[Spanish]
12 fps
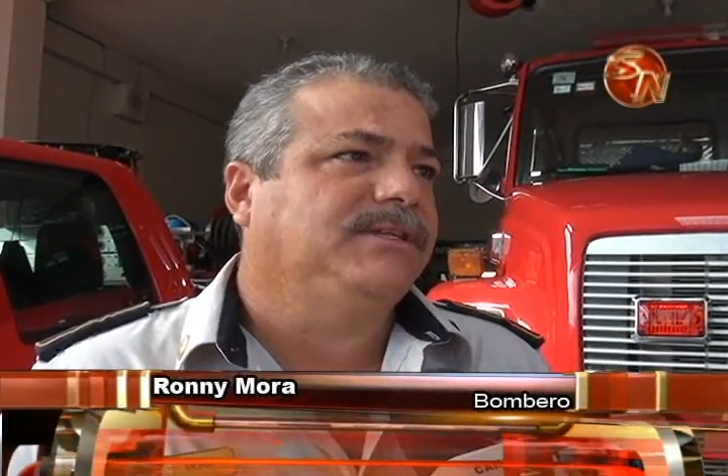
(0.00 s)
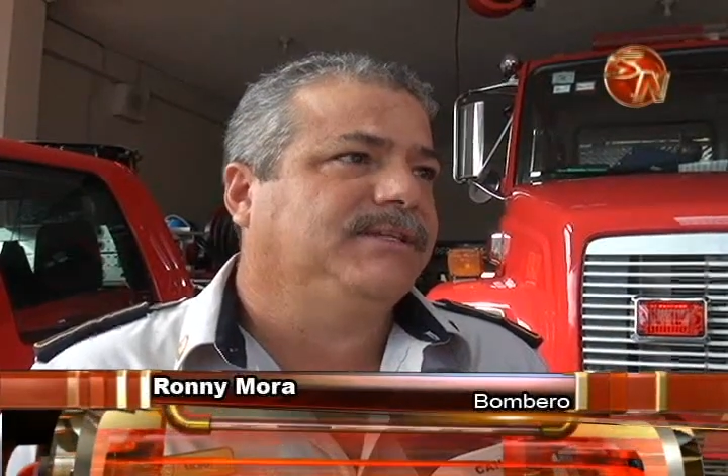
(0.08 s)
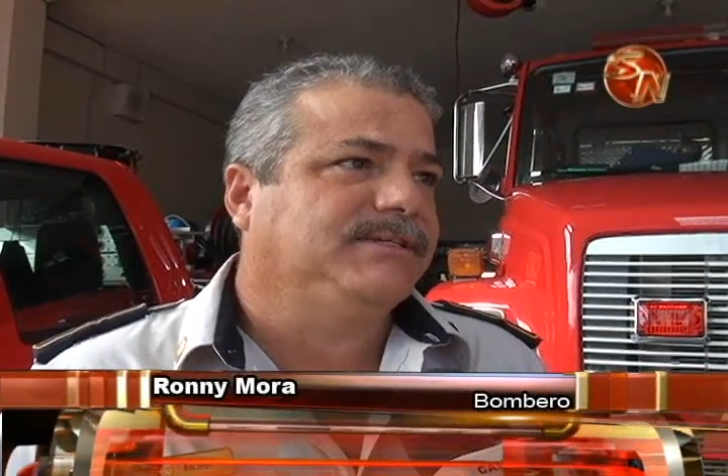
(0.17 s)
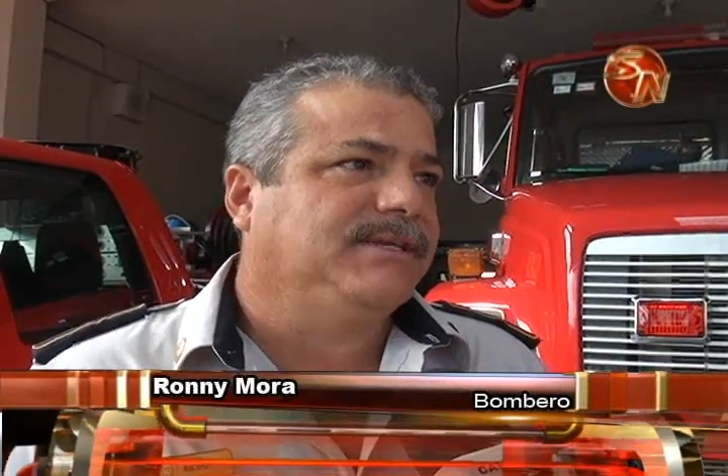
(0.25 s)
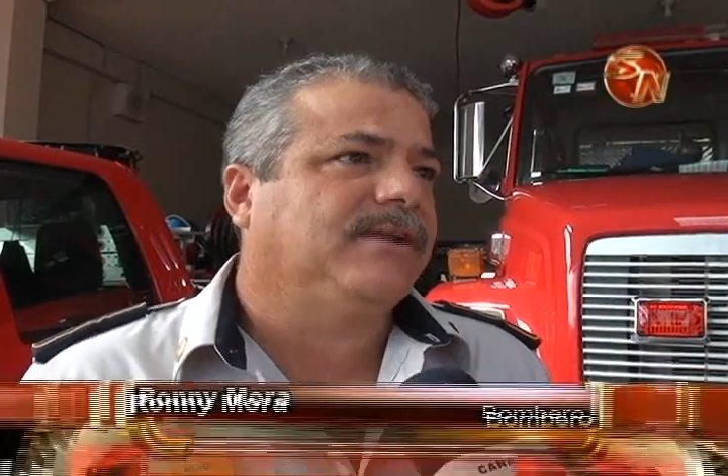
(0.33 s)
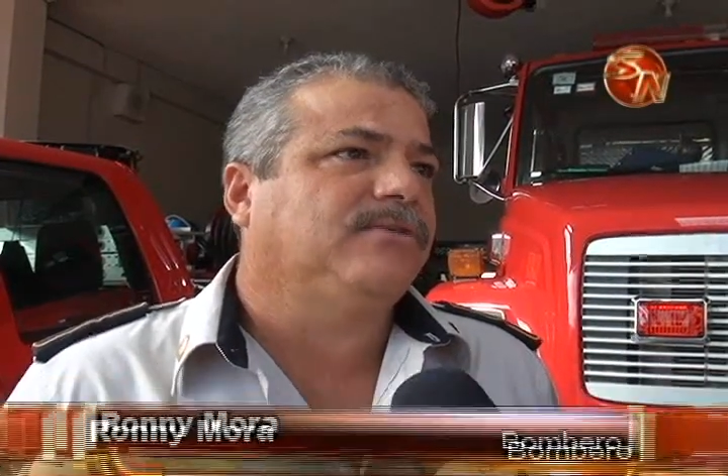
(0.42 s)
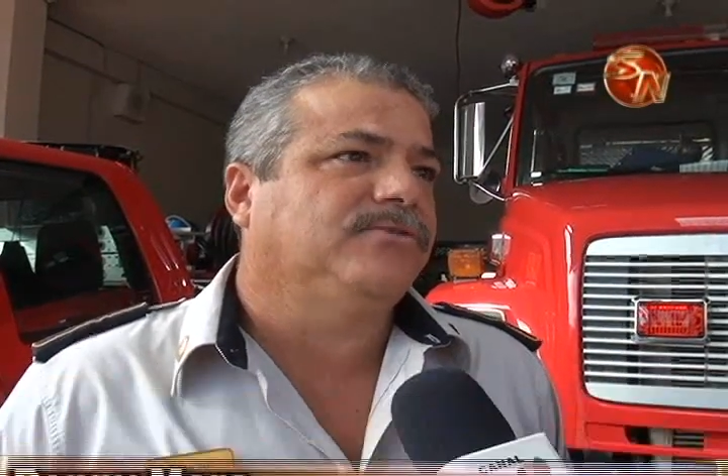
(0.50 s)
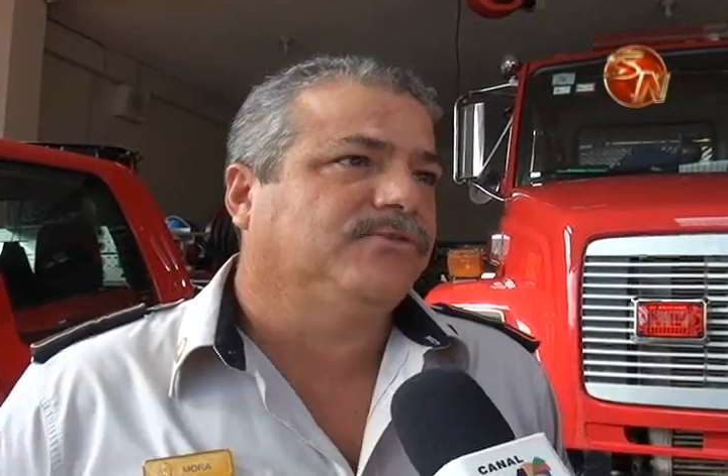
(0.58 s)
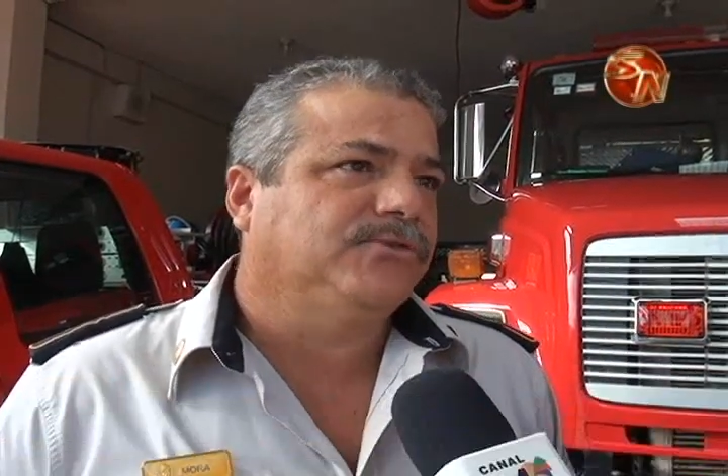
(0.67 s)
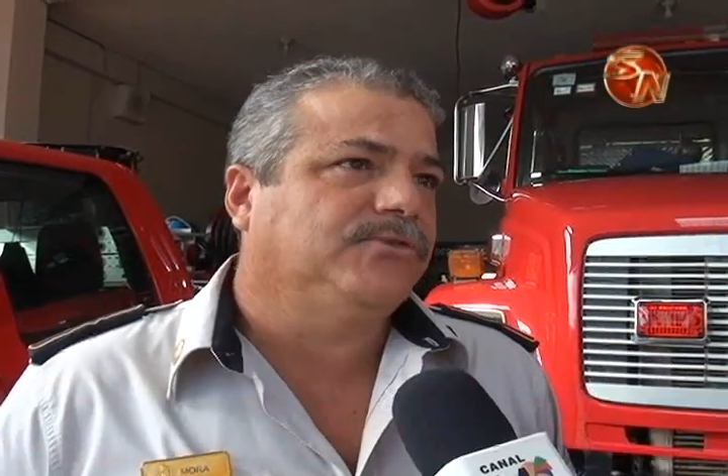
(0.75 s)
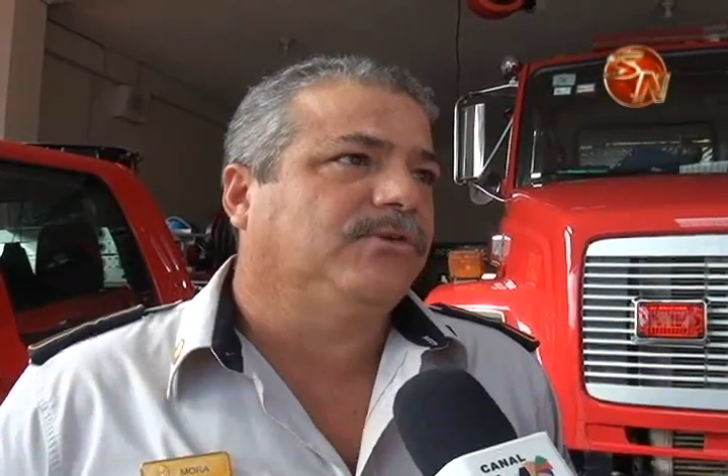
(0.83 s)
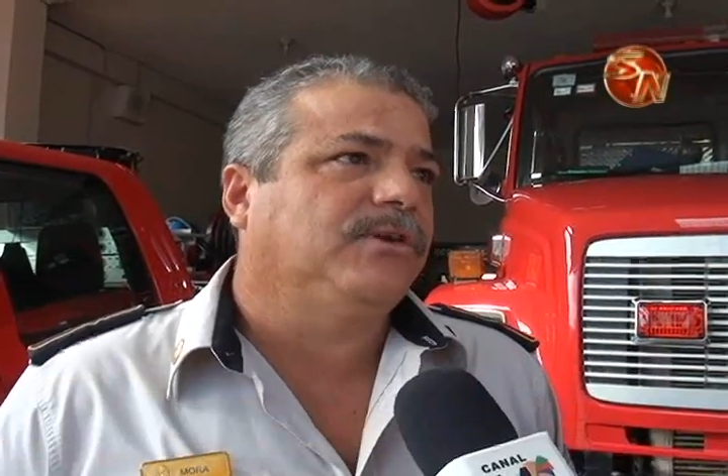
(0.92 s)
iniciar
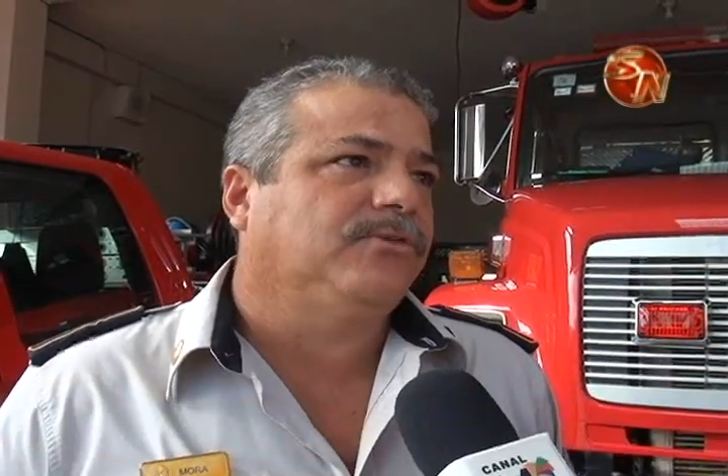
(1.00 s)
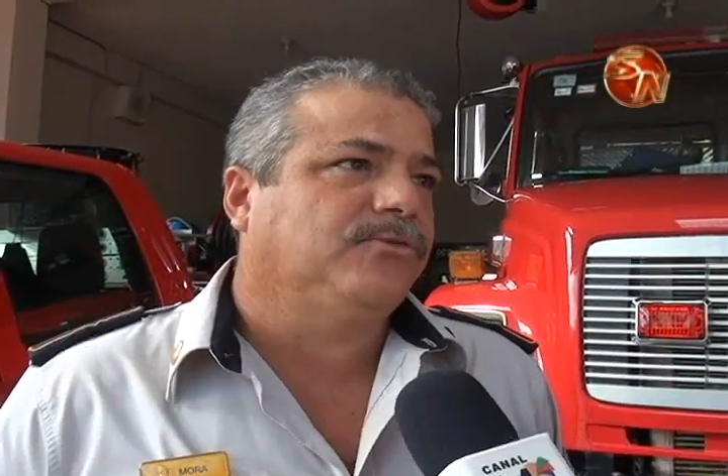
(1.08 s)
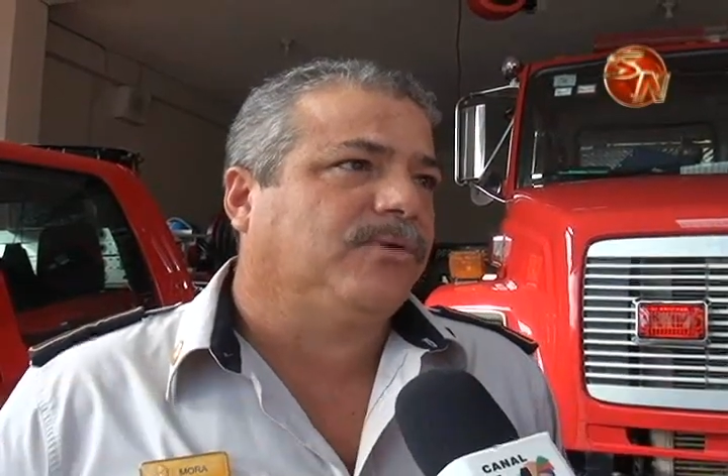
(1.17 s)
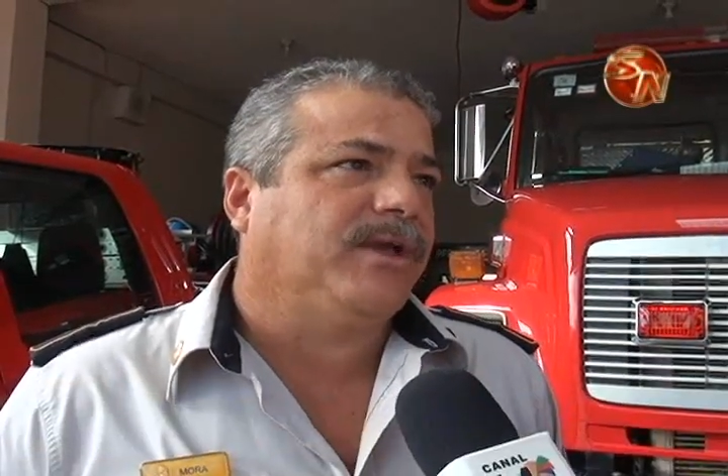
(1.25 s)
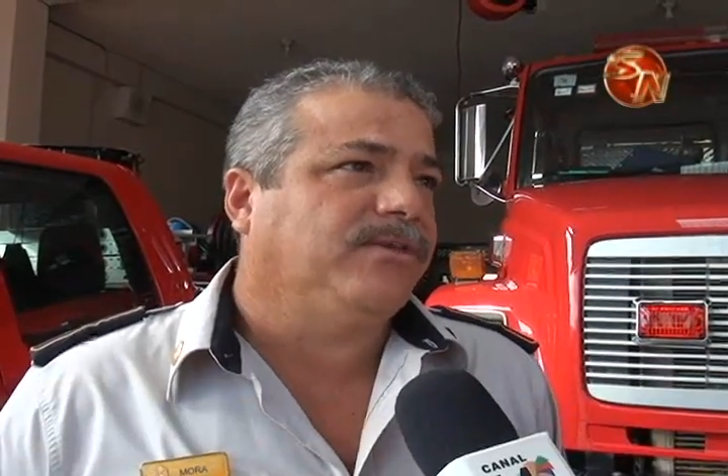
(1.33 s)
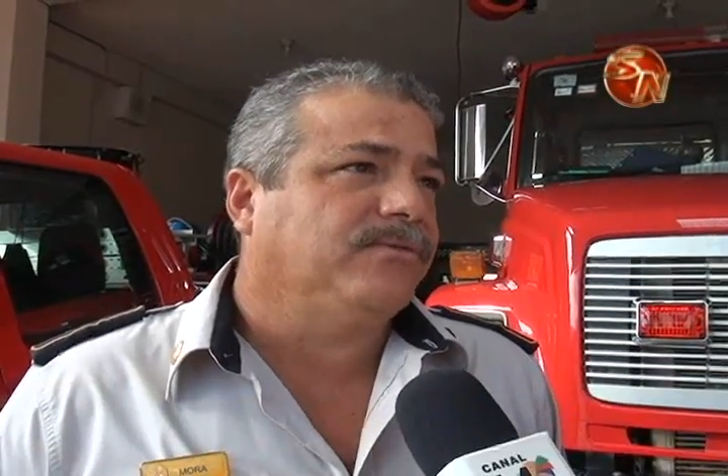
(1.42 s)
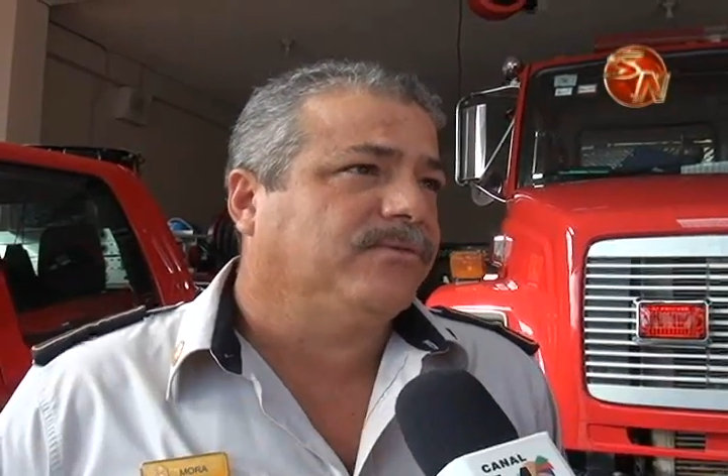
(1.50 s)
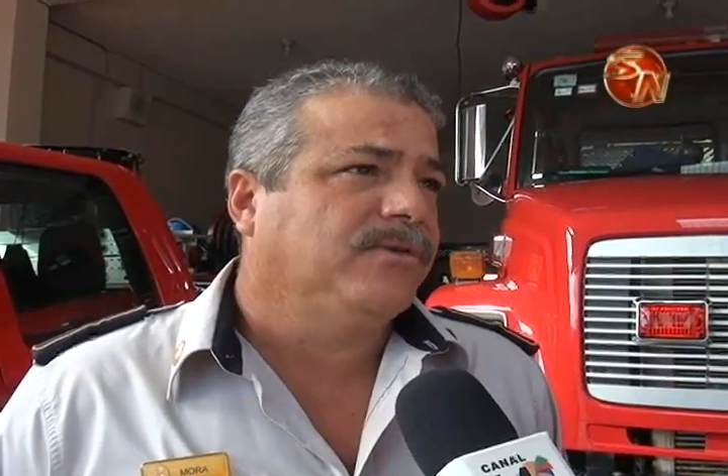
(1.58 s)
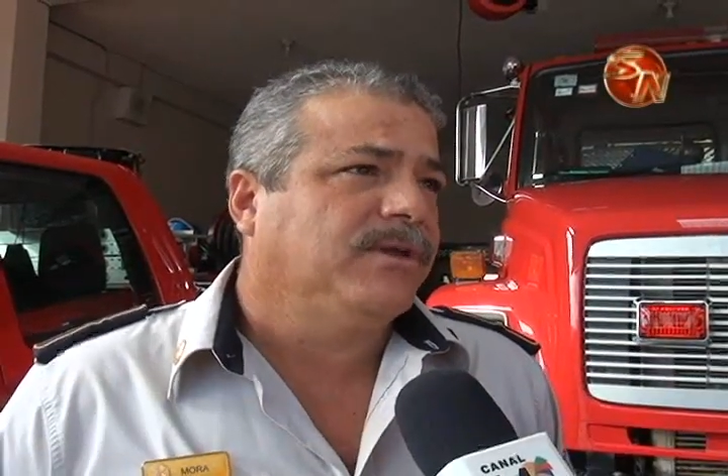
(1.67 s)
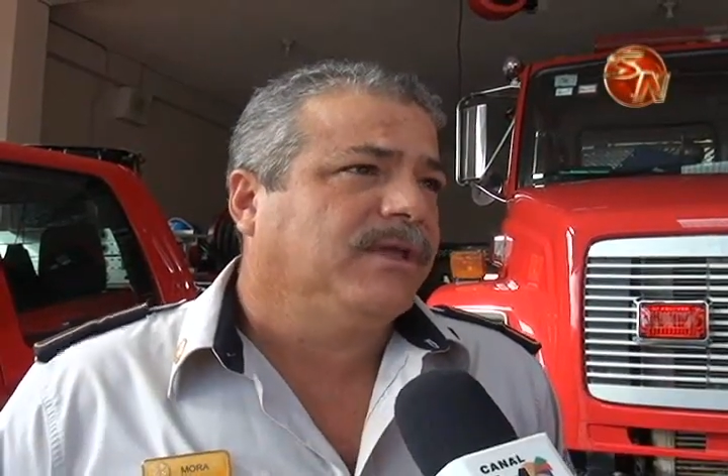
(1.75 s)
construcción el otro año,